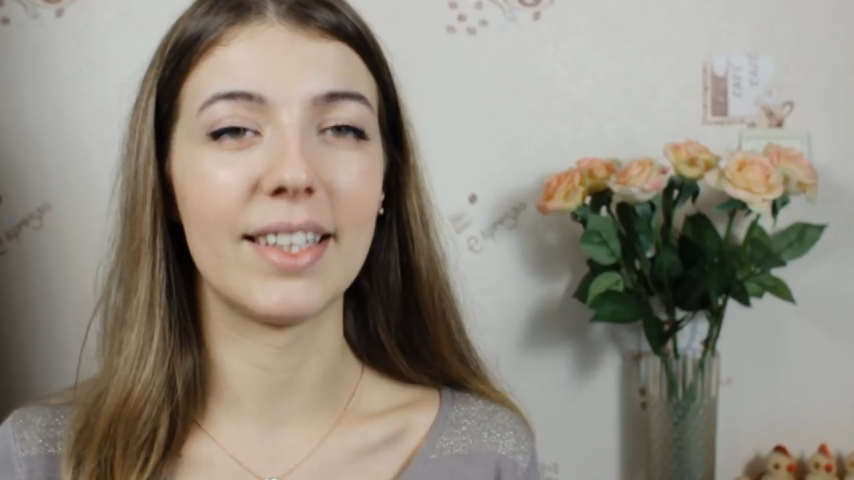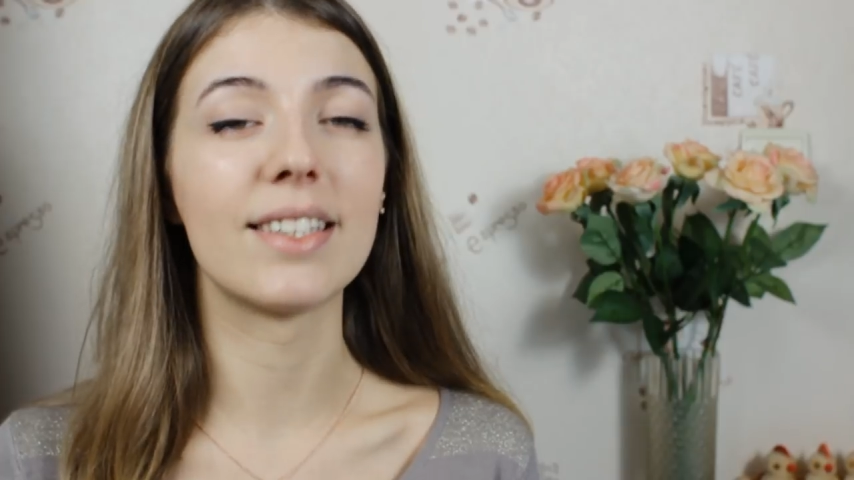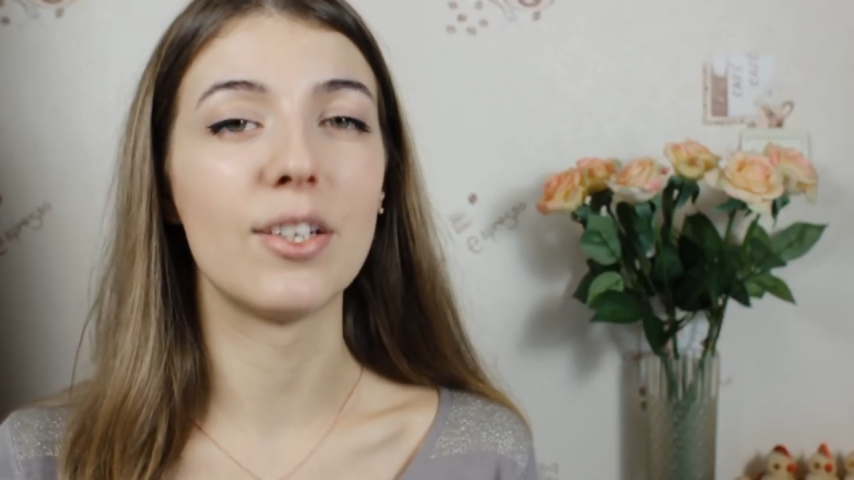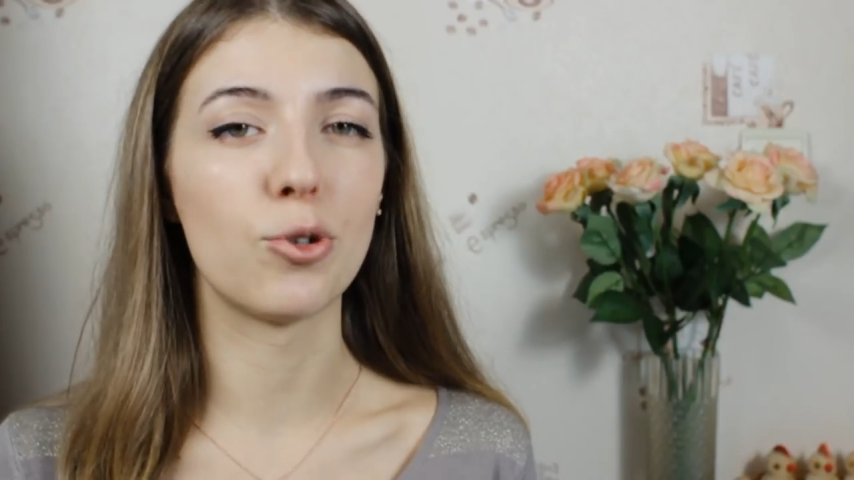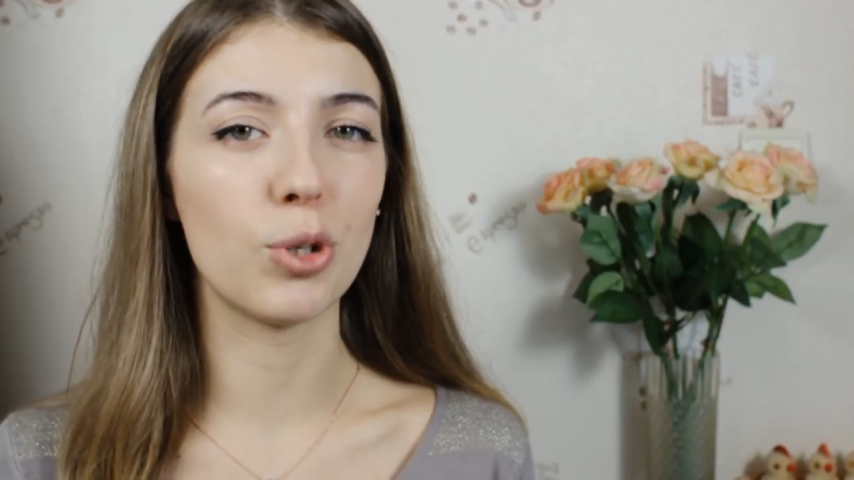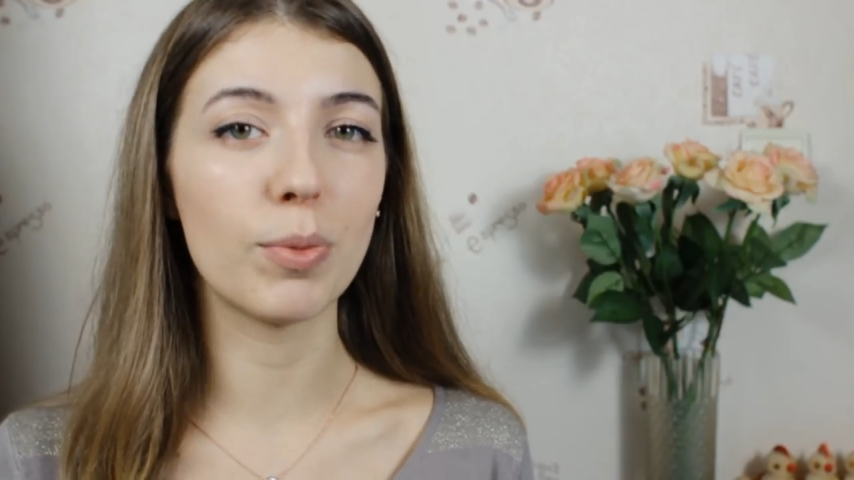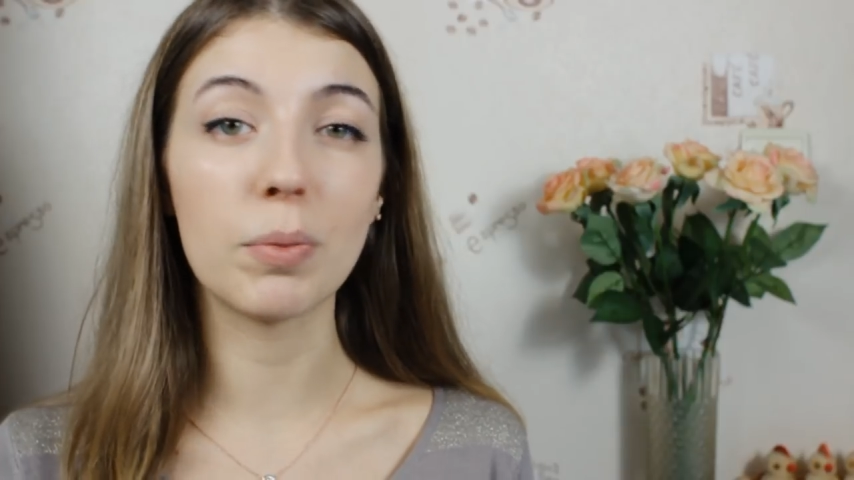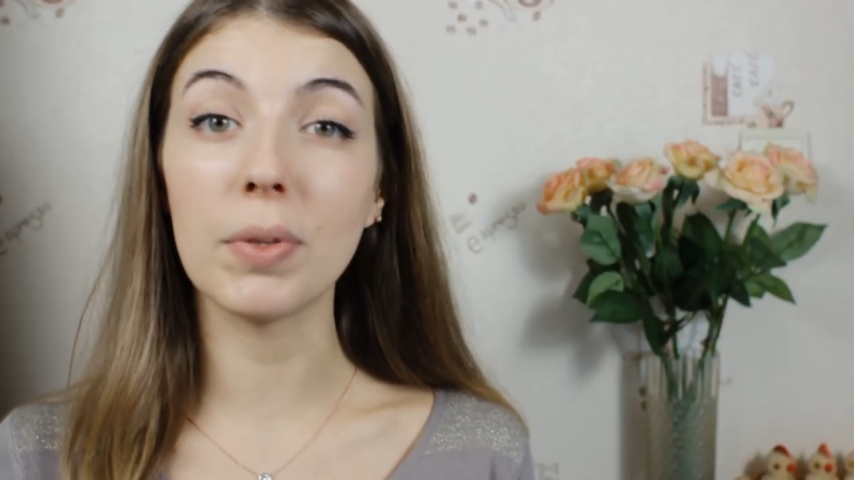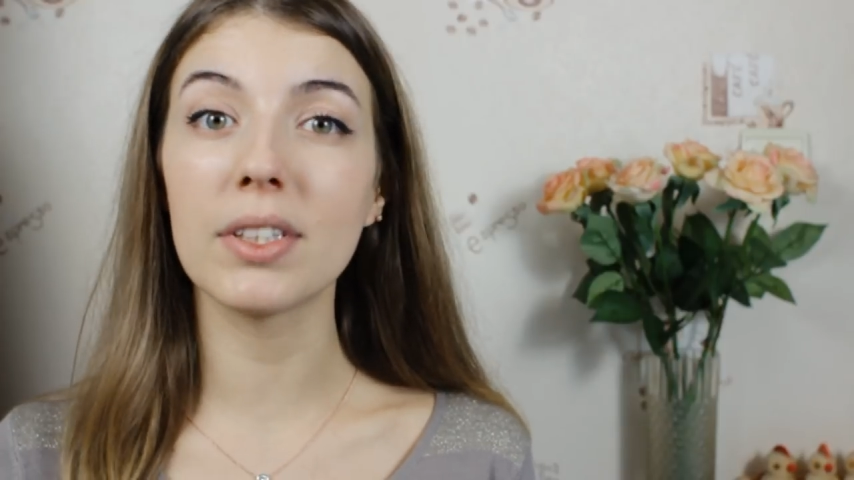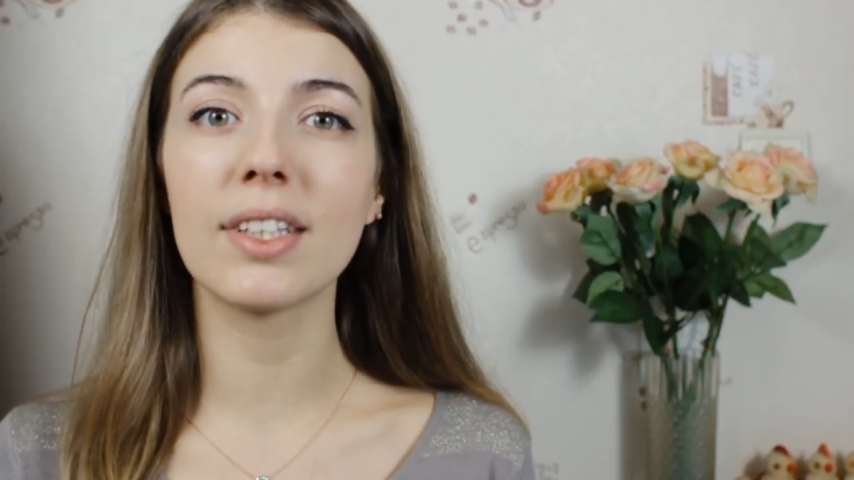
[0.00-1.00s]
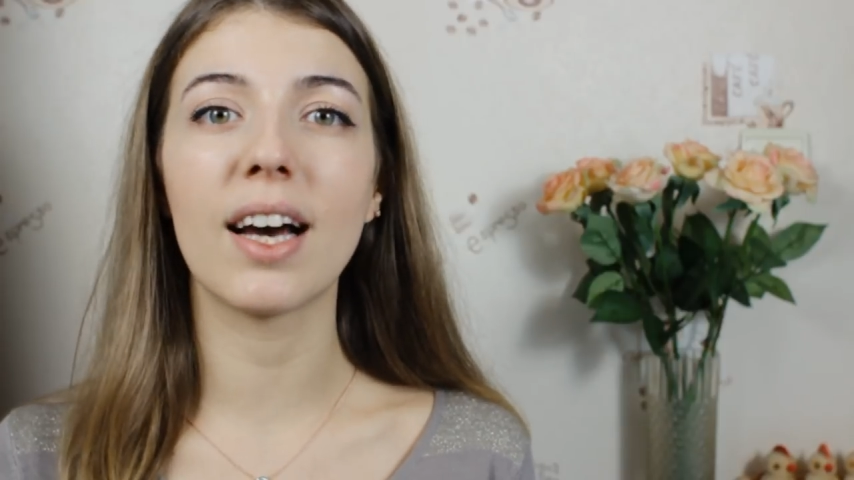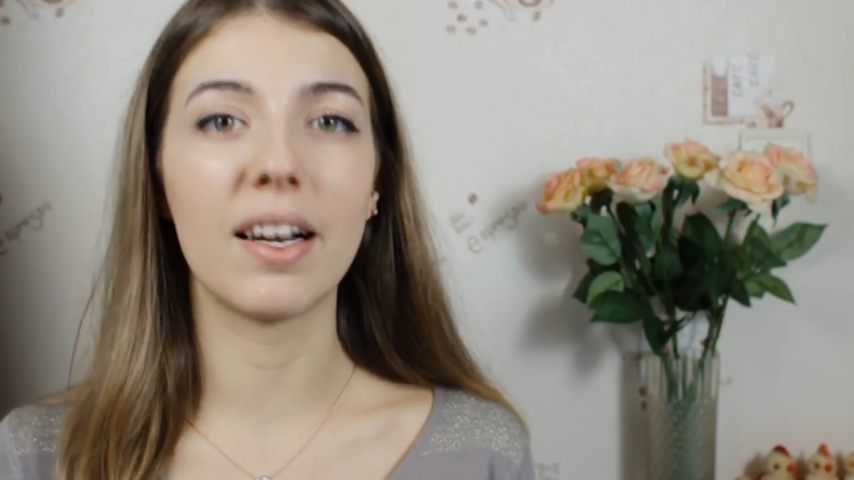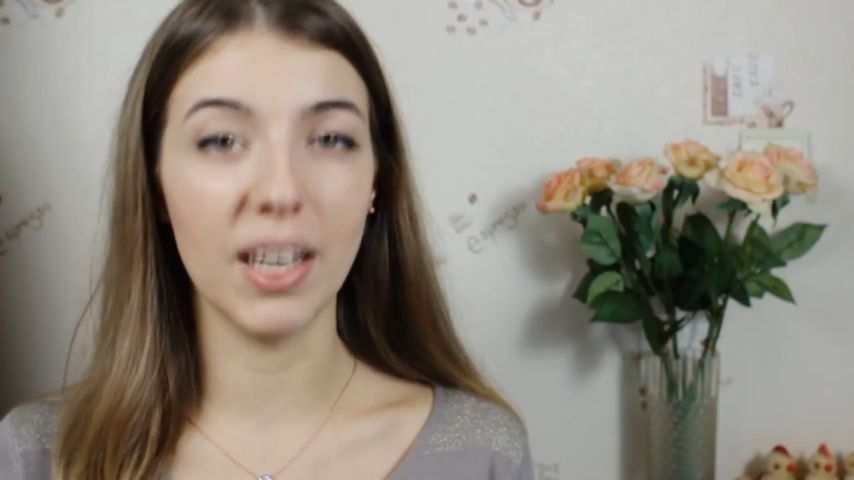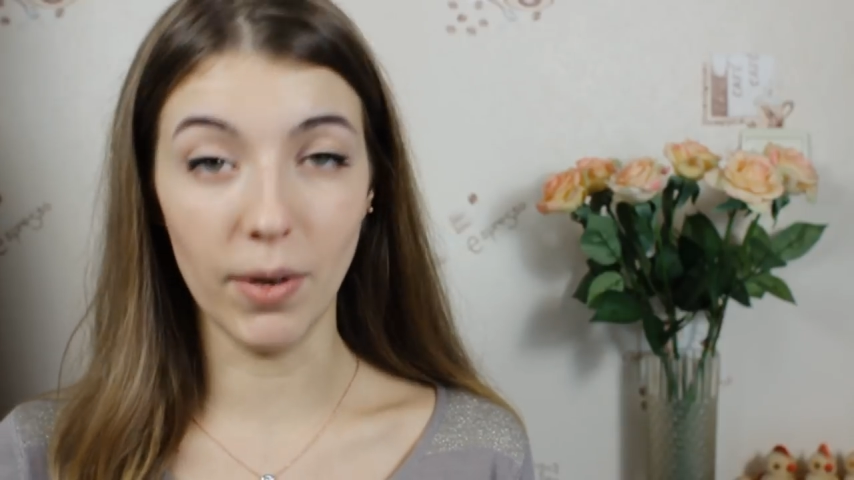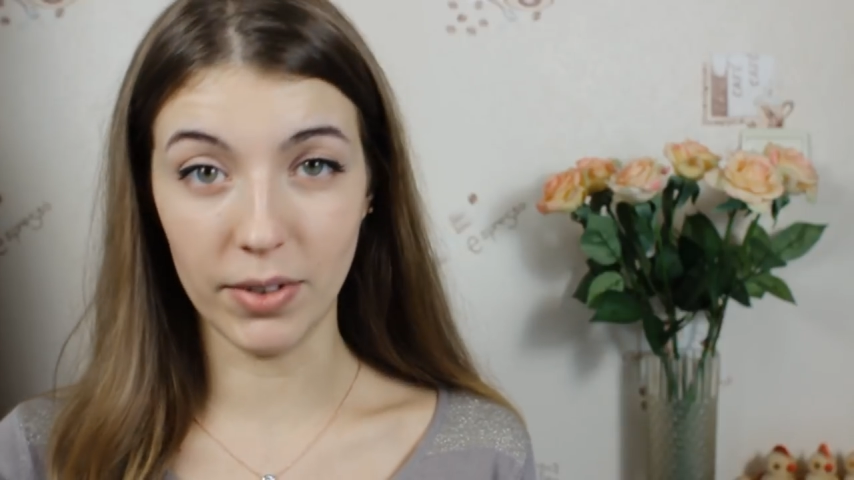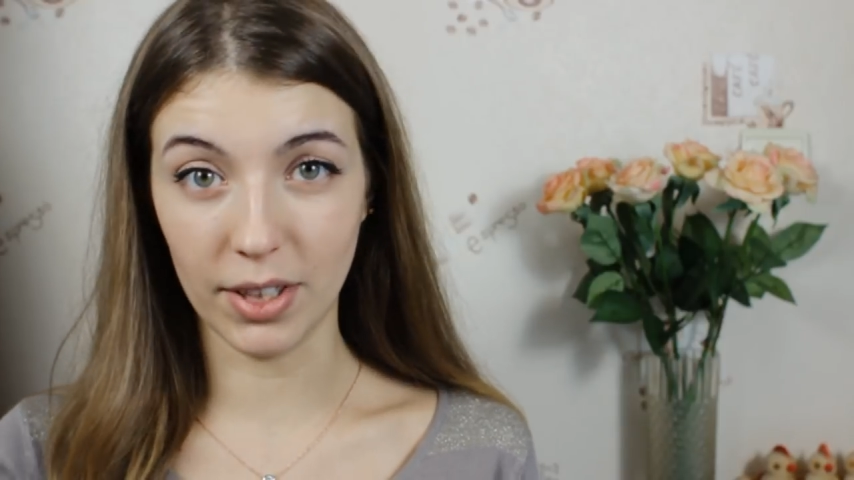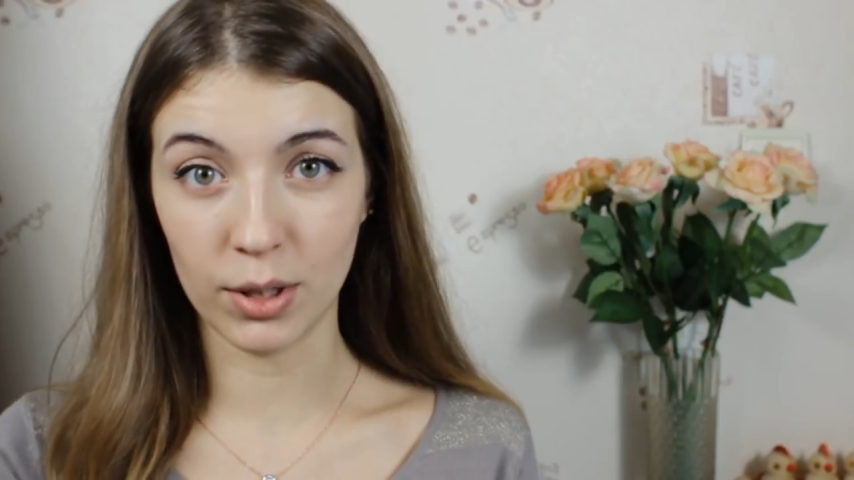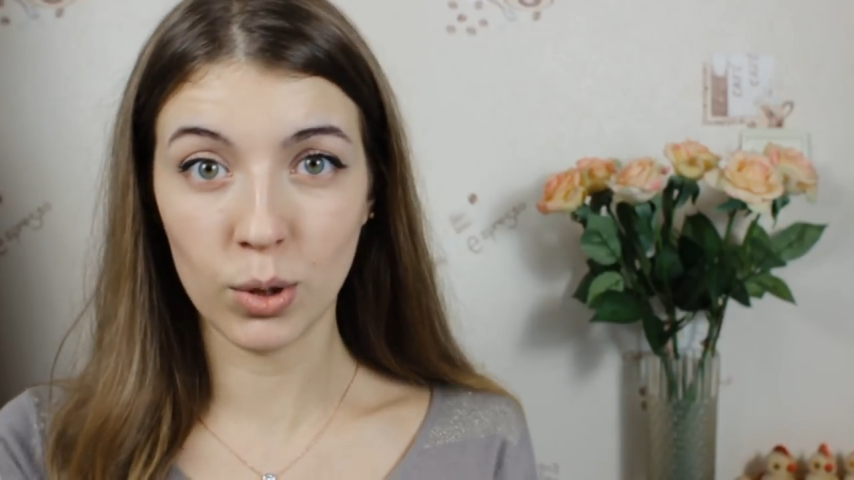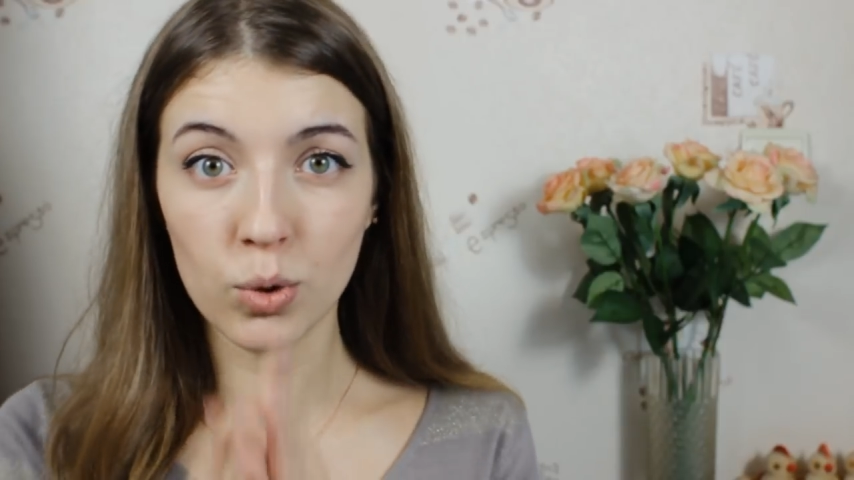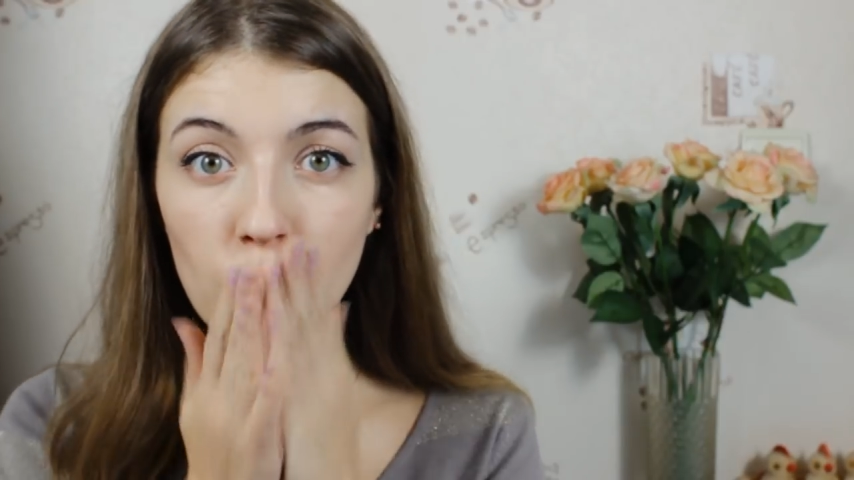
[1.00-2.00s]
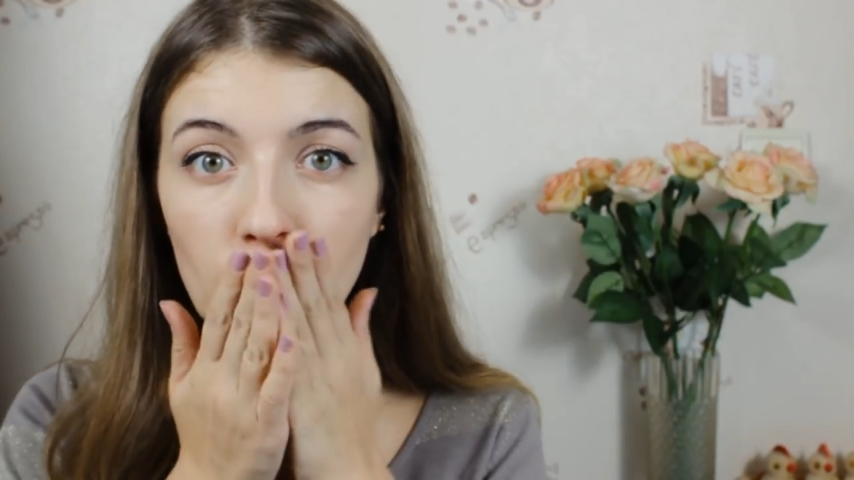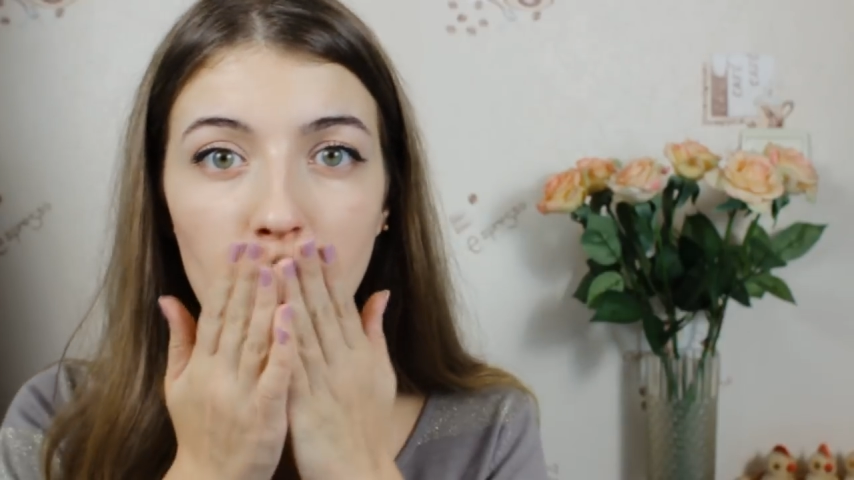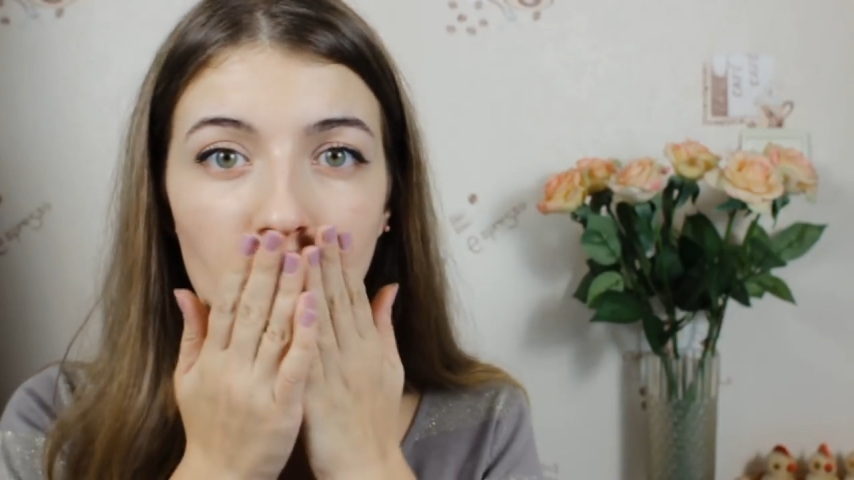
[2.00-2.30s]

если еще не подписаны. А я вас всех целую.